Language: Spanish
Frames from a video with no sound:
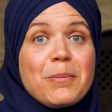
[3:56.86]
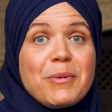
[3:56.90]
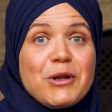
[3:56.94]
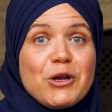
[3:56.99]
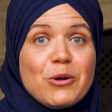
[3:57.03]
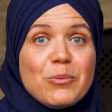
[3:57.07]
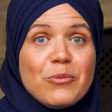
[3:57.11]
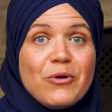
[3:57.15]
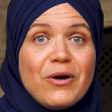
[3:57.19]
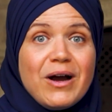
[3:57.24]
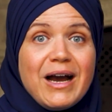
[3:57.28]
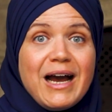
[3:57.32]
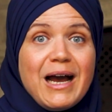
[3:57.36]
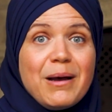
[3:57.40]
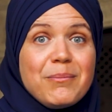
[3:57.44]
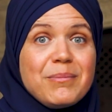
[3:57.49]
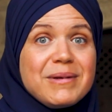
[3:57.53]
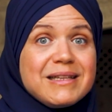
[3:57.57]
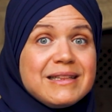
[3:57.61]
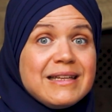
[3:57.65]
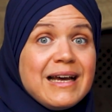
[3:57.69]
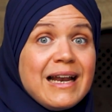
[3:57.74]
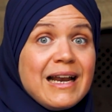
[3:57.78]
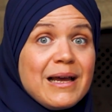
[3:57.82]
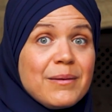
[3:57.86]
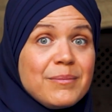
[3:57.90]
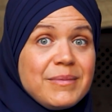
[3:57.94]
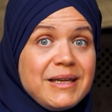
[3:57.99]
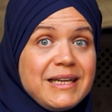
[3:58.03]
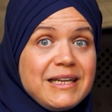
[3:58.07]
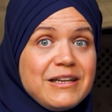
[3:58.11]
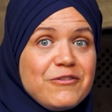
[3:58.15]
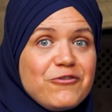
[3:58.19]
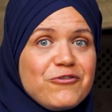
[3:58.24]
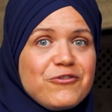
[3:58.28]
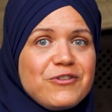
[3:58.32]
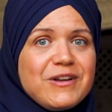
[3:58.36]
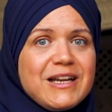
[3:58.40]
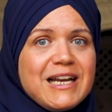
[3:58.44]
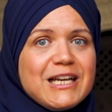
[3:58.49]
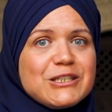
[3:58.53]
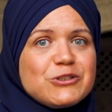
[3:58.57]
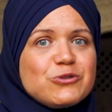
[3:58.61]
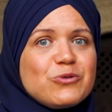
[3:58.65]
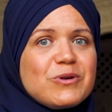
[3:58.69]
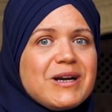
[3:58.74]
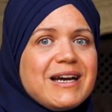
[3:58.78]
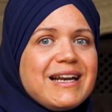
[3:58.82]
Pero Mohammed al fiel
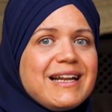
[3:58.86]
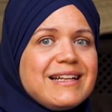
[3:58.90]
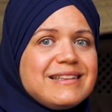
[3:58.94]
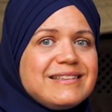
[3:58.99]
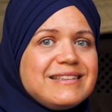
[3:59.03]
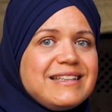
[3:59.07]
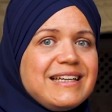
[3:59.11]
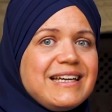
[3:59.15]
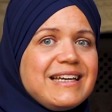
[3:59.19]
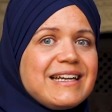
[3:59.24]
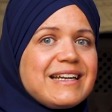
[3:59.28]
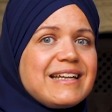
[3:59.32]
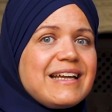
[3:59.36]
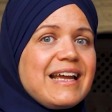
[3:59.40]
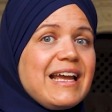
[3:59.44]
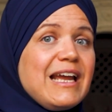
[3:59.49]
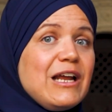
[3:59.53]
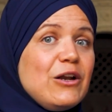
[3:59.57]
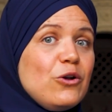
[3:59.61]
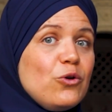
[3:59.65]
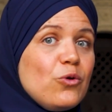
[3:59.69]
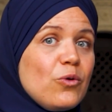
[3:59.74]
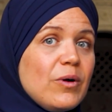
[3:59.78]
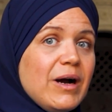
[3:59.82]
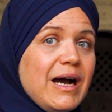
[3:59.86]
a su carácter, en